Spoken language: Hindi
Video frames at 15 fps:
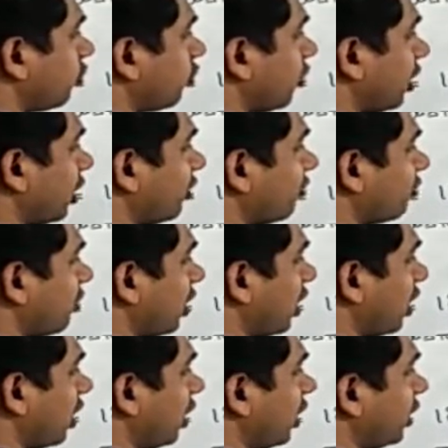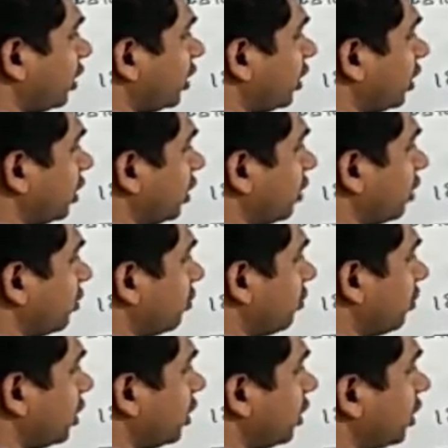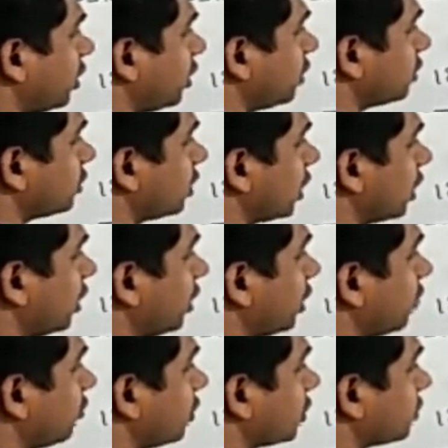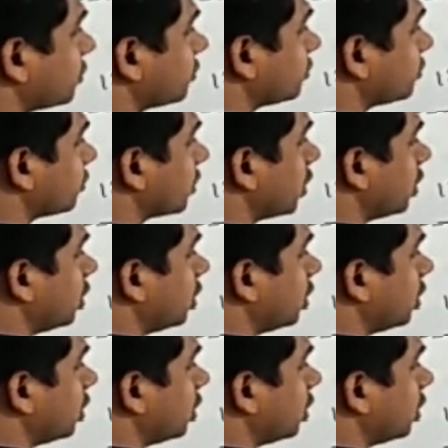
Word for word: फाइव बाय एटीन मीटर सेकेंड इनवर्स